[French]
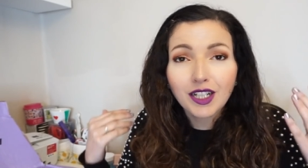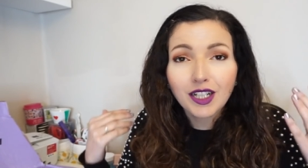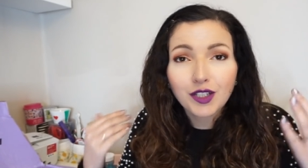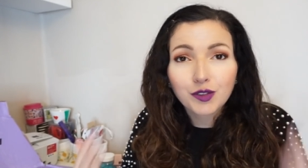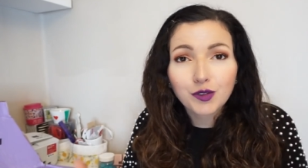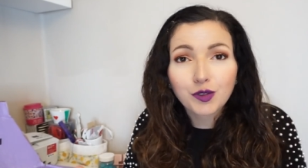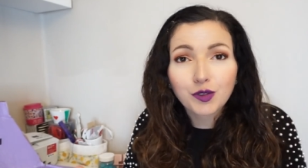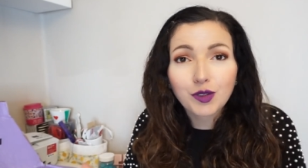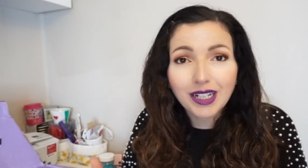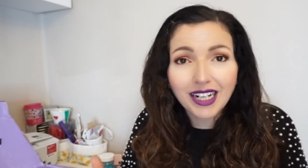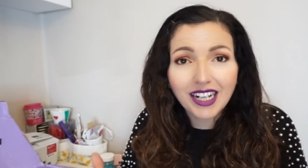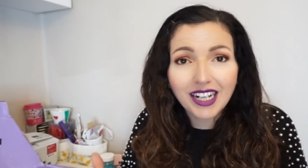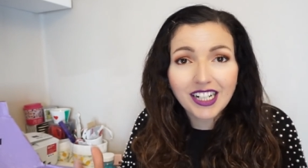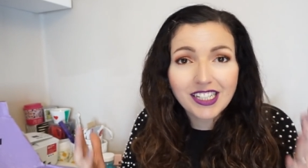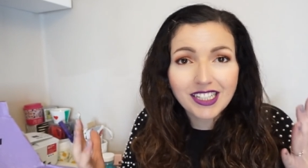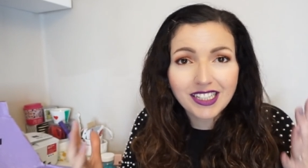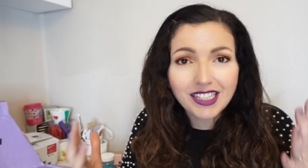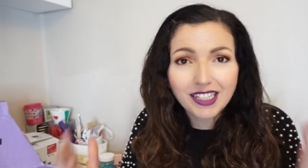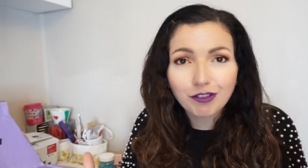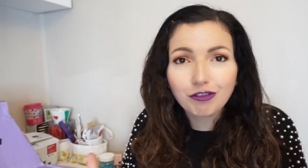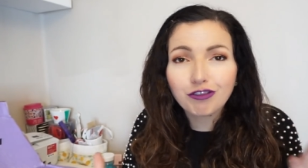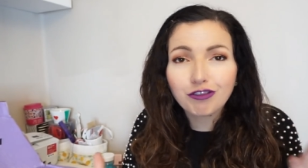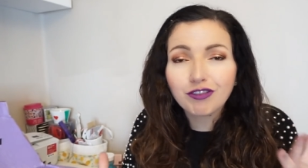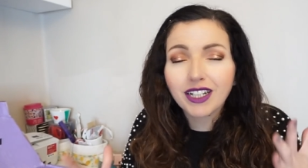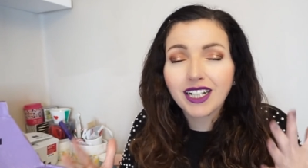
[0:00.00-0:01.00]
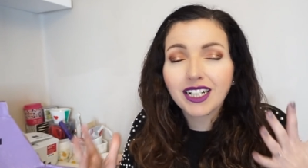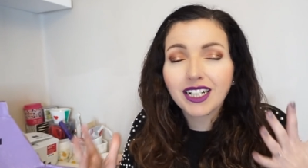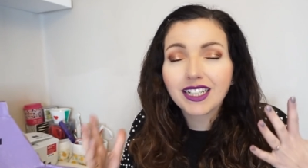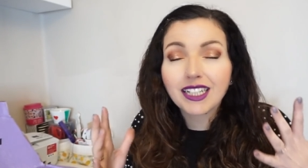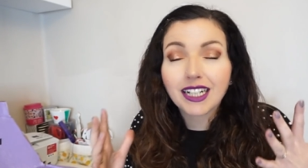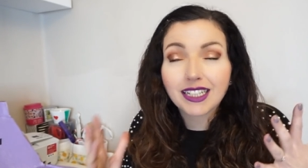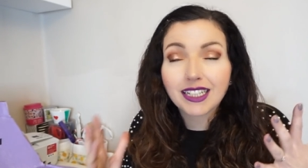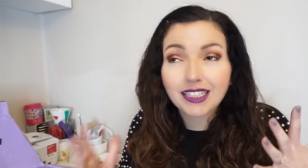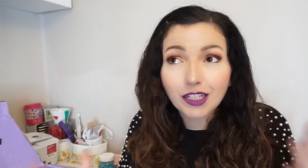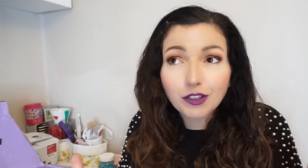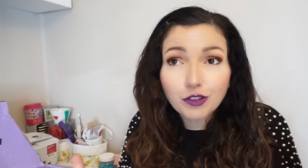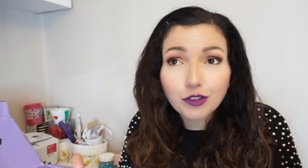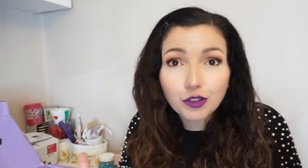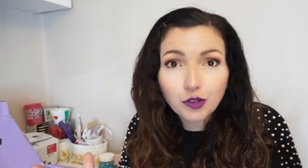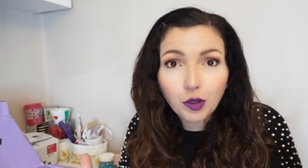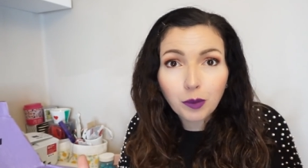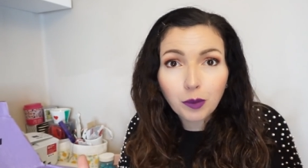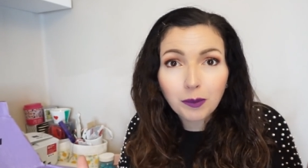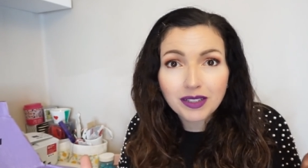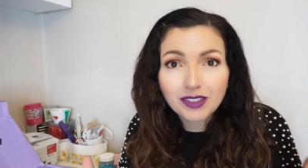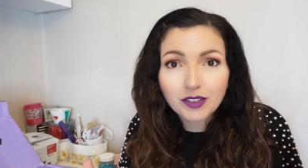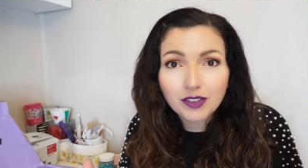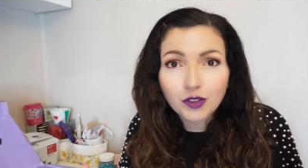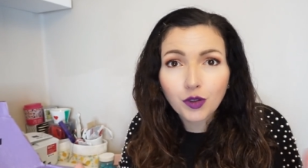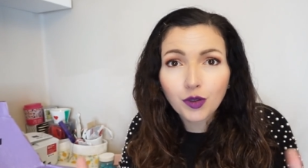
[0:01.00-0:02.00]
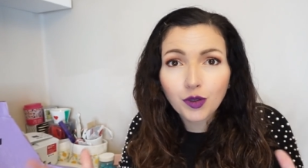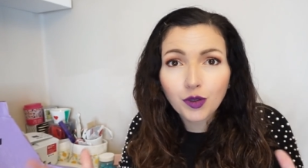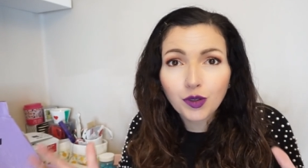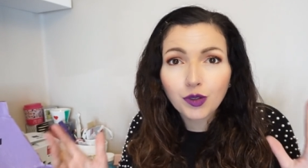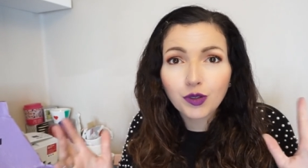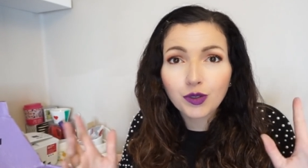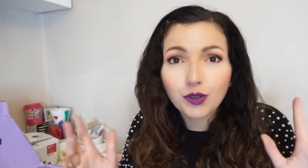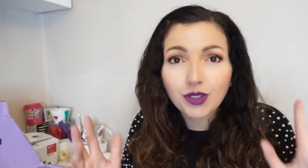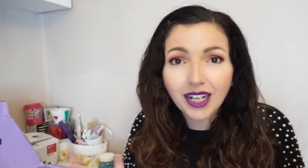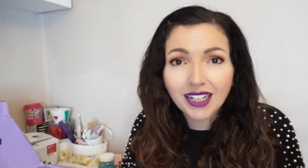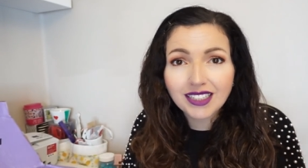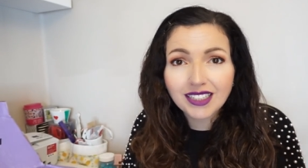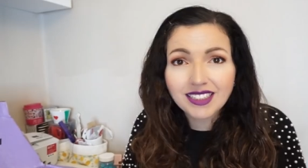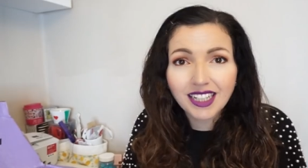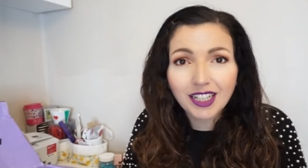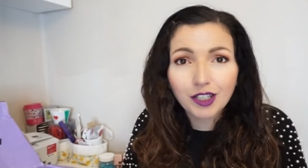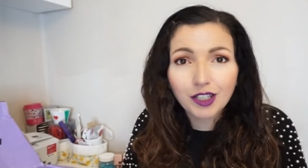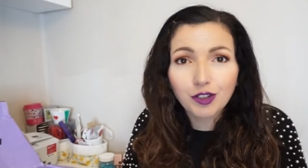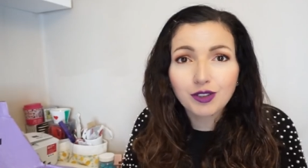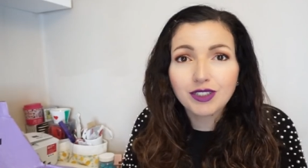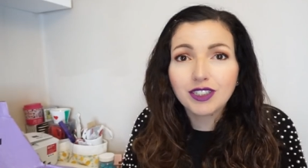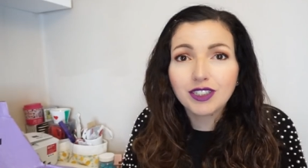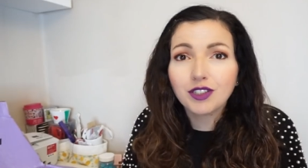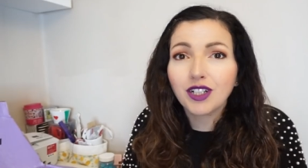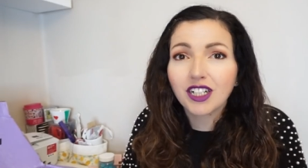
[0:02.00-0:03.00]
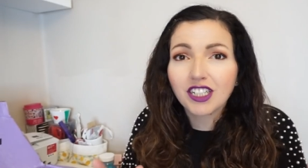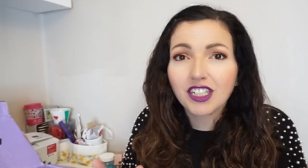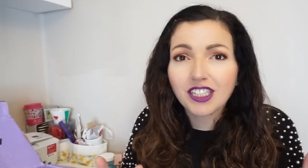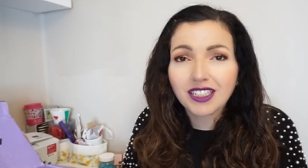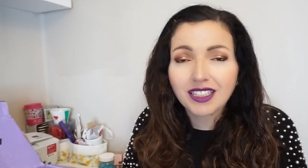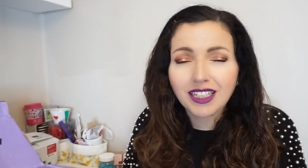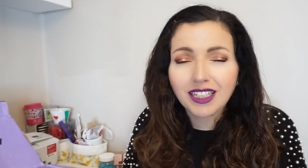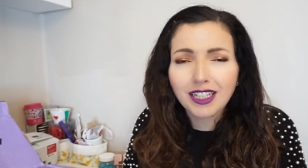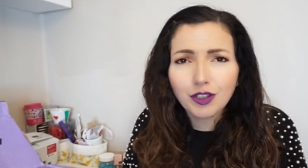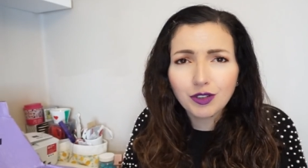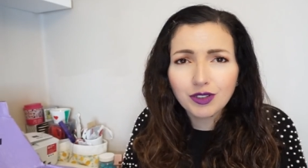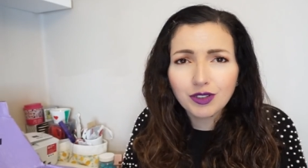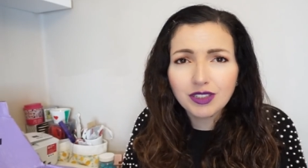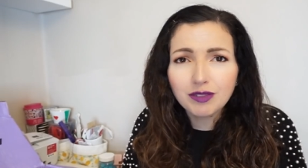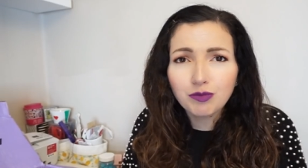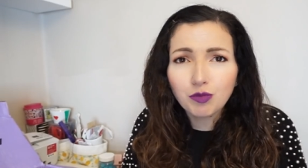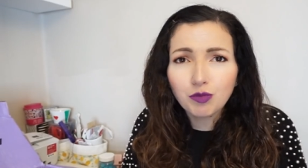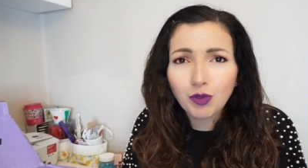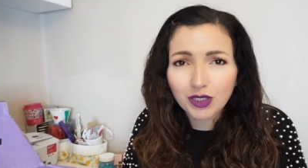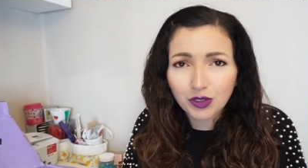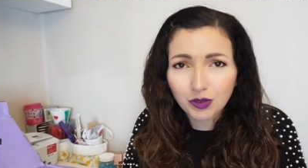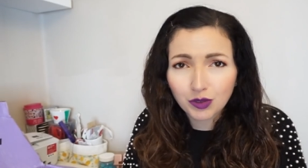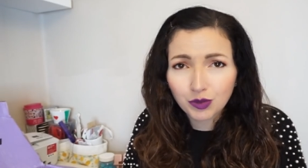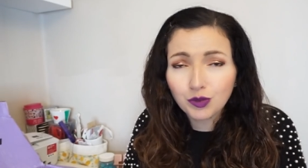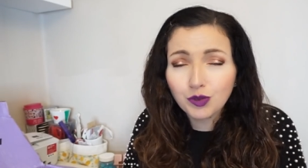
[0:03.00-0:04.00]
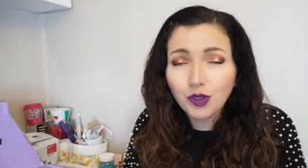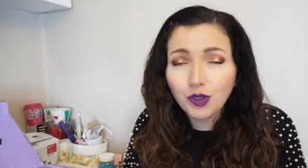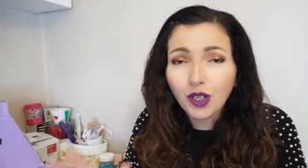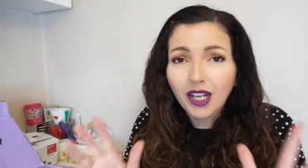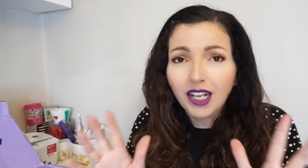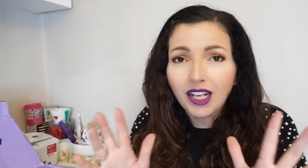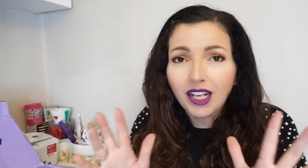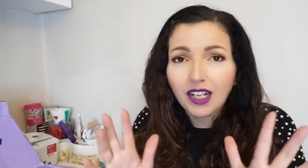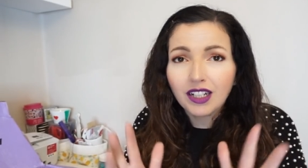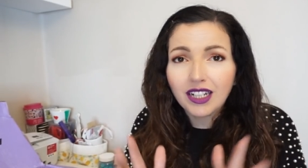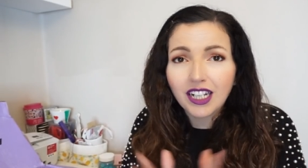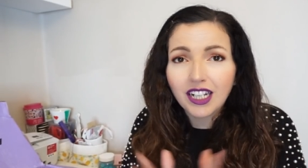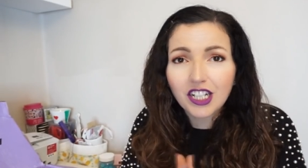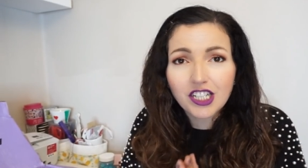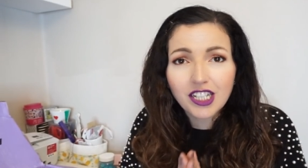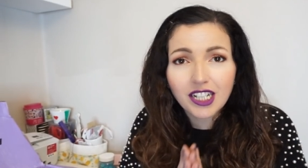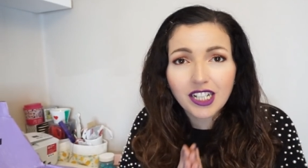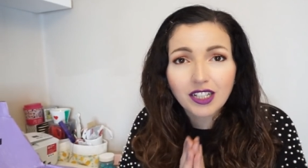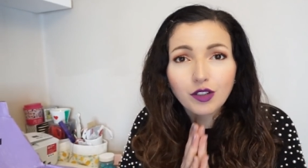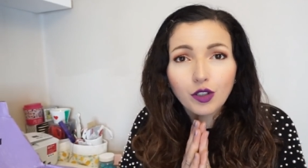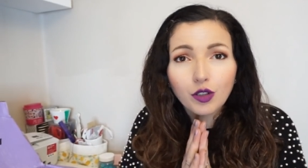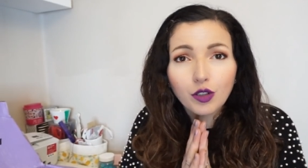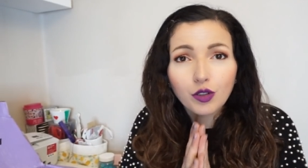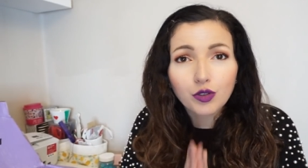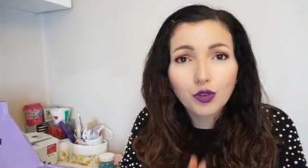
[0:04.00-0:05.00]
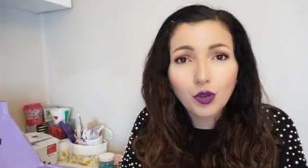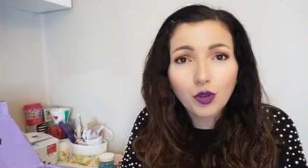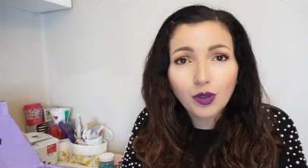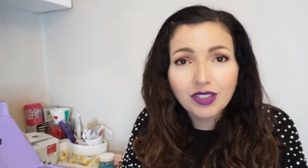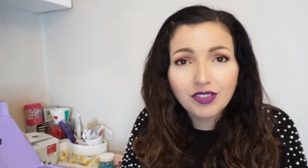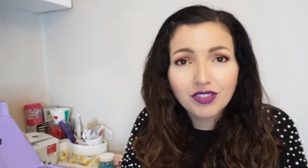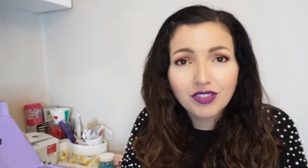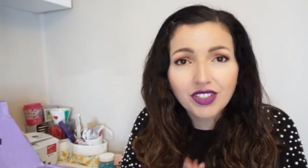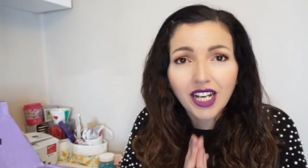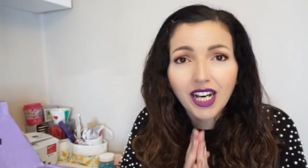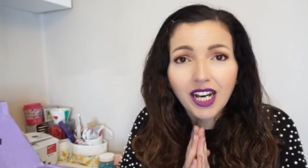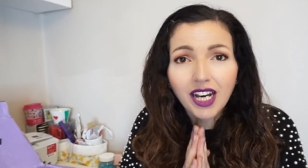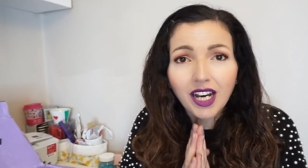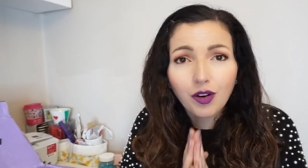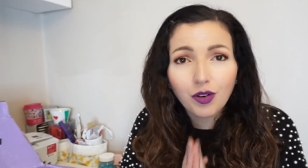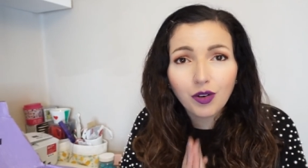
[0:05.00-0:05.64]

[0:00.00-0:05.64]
donc là j'ai découvert il y a quelques temps maintenant euh, grâce à Elodie de la chaîne Elodie moi tout la chaîne d'Olivia